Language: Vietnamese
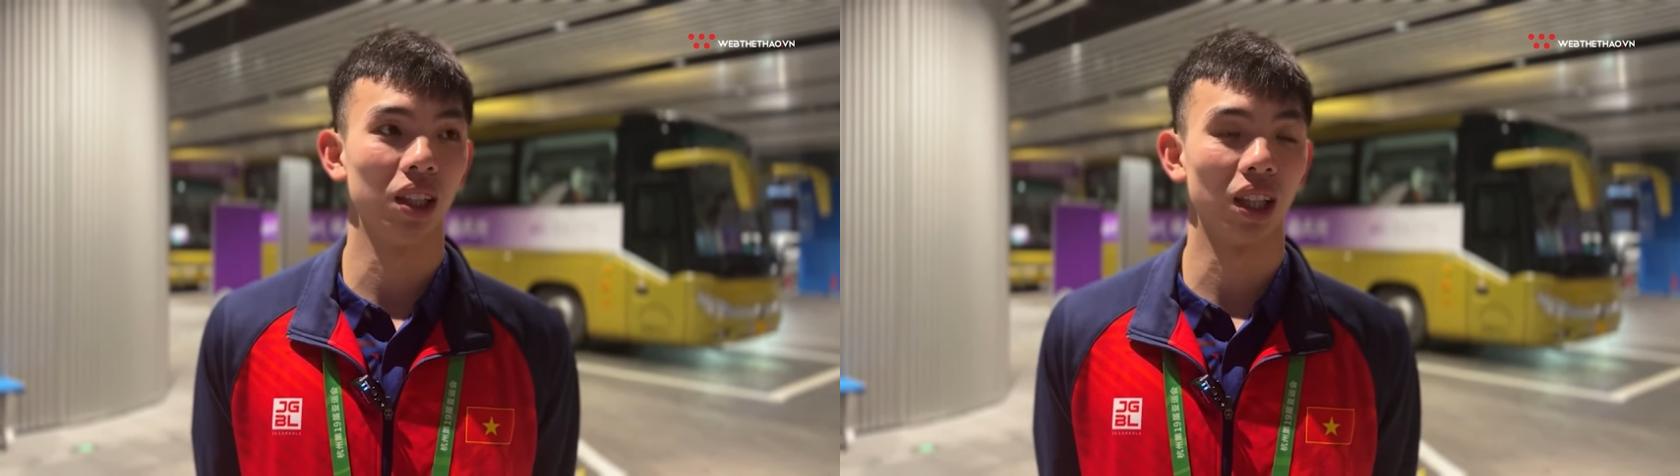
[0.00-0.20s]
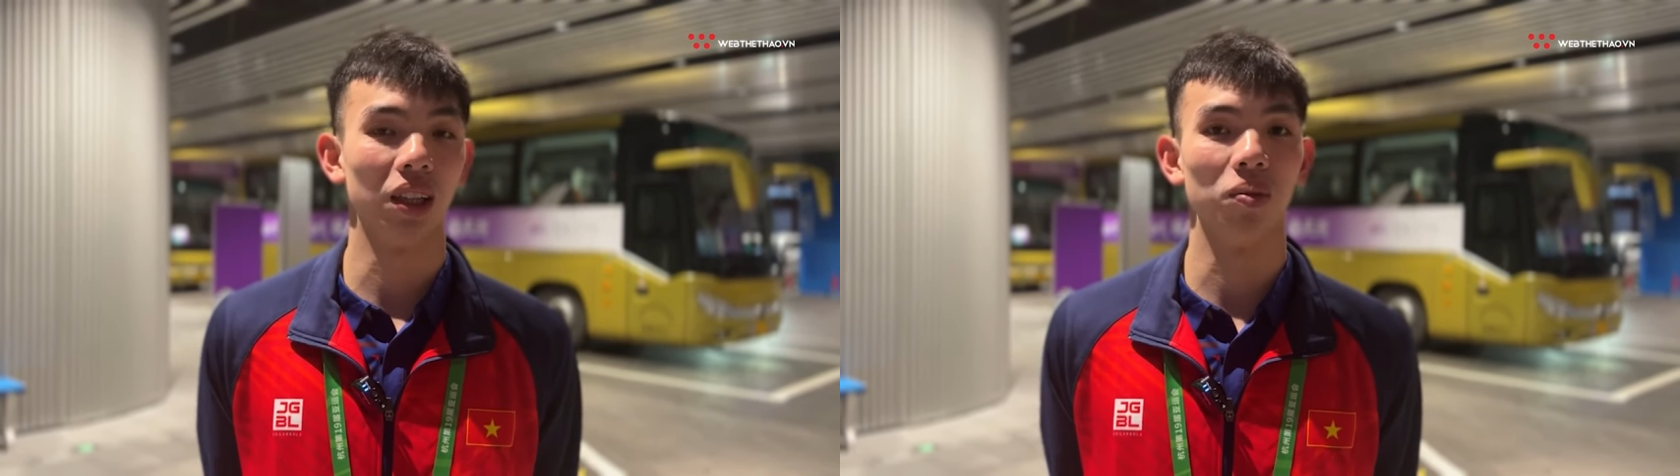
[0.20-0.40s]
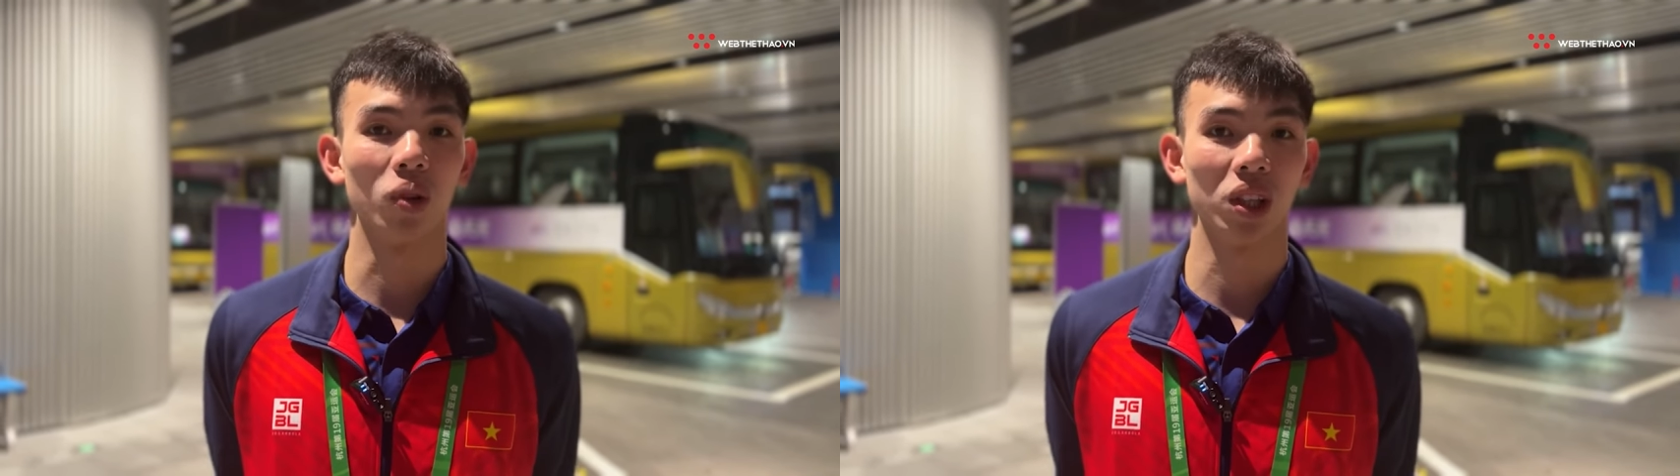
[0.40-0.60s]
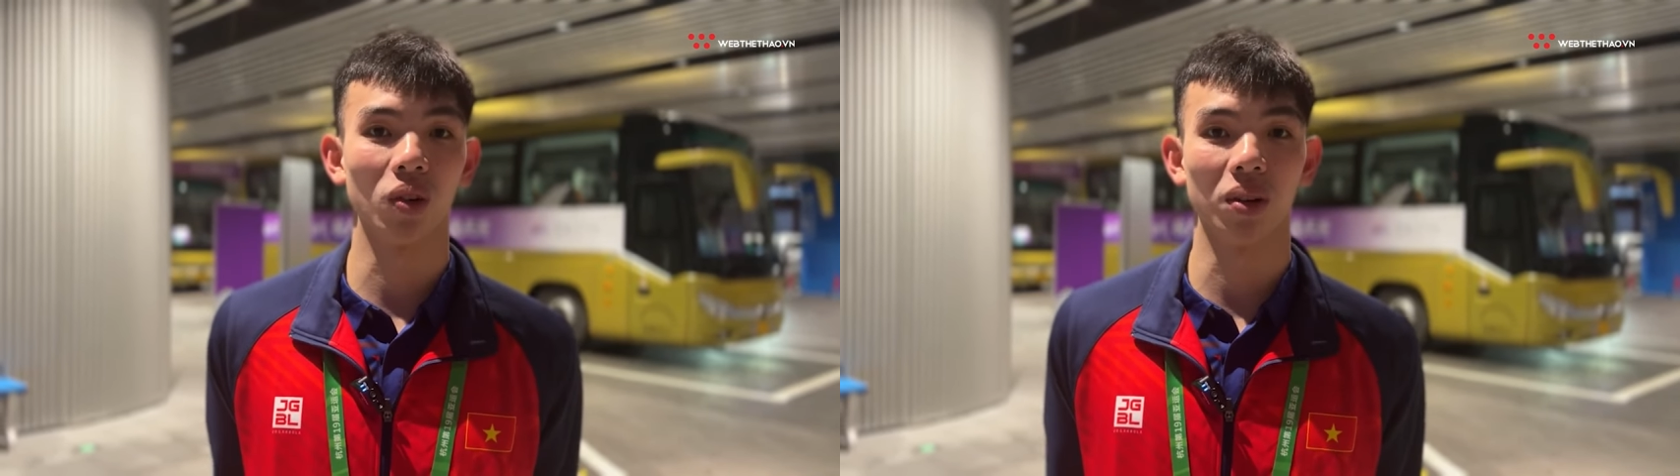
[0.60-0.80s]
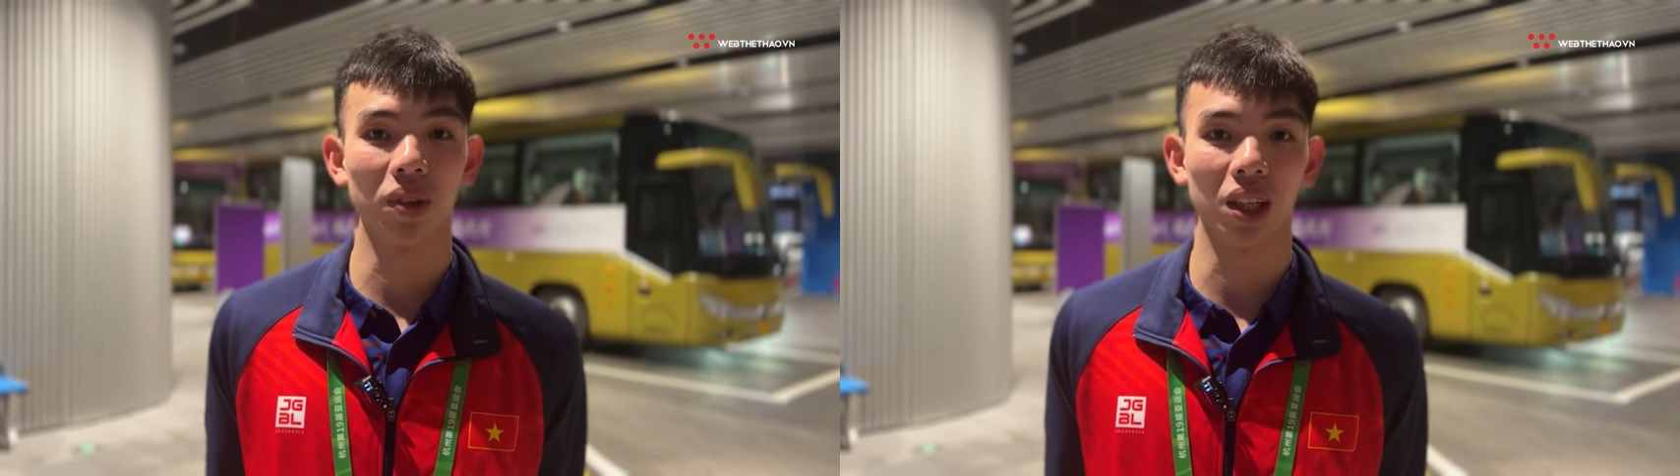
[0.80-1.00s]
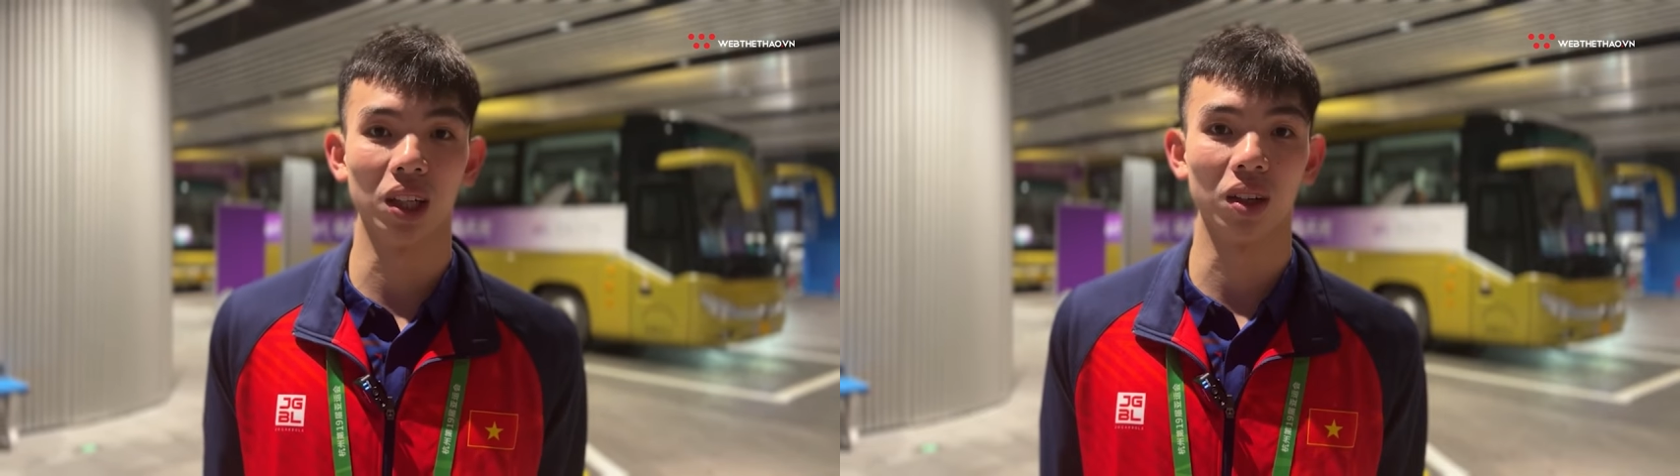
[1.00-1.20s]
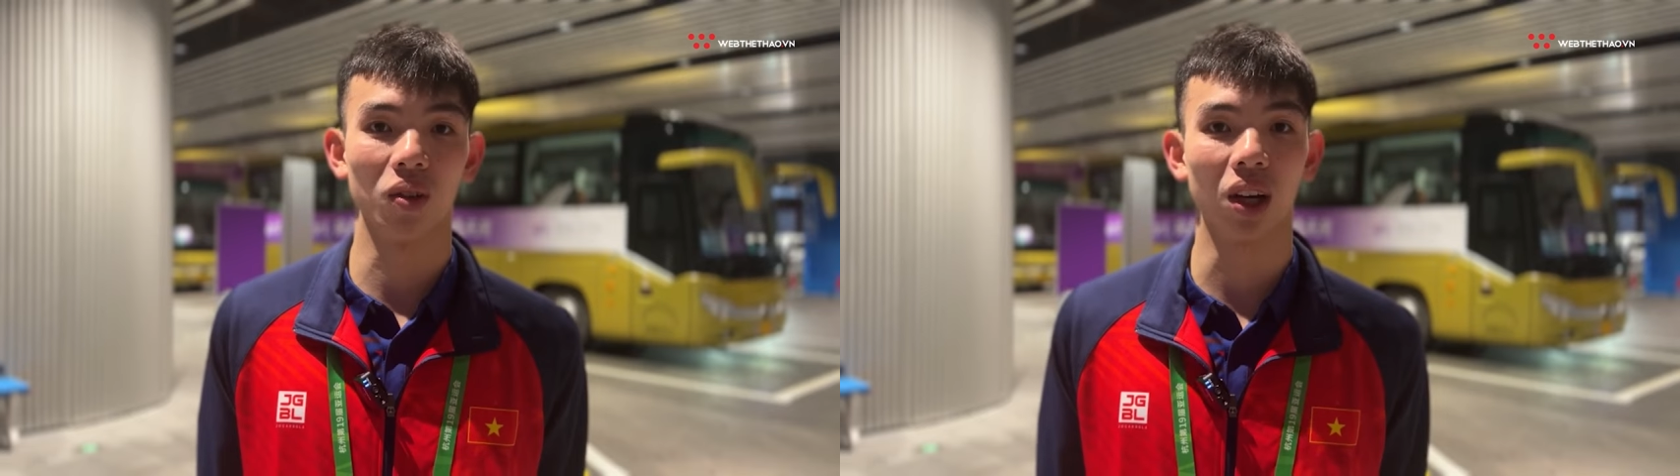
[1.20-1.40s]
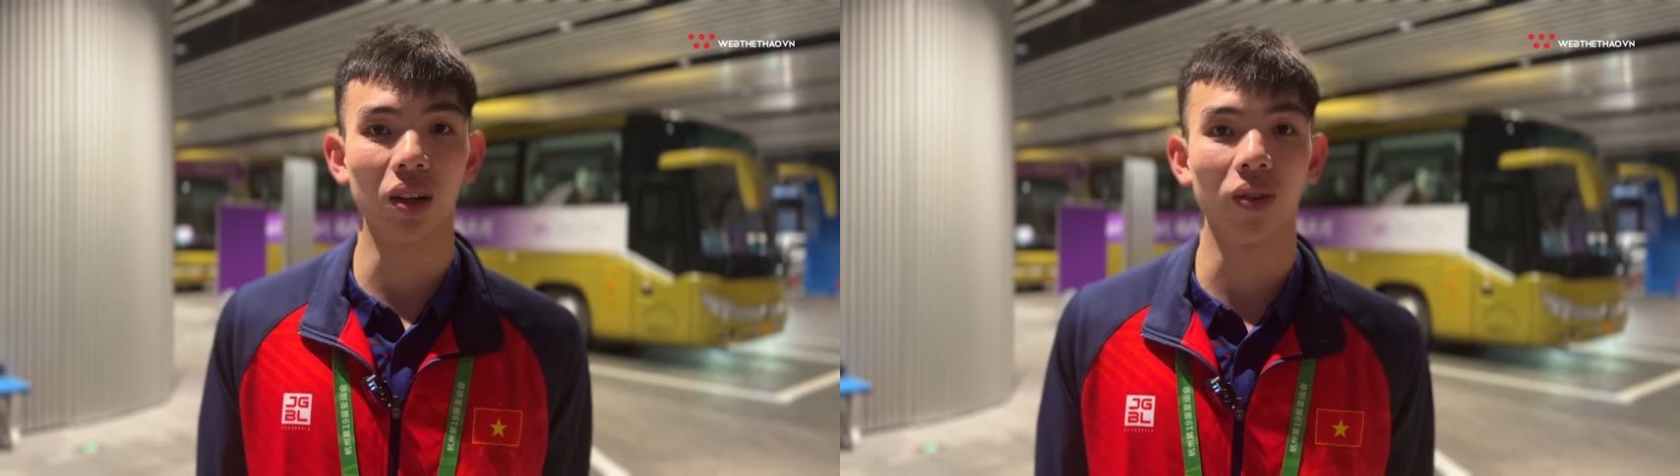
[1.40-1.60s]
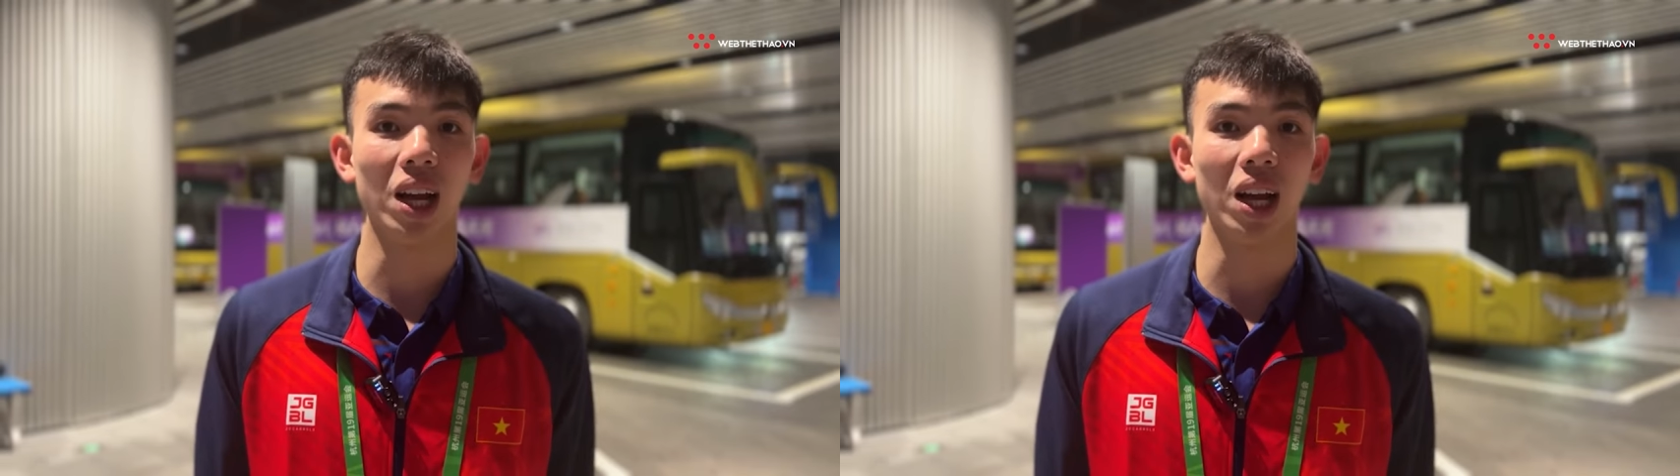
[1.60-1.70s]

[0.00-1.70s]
Thì mục tiêu của em là cố gắng là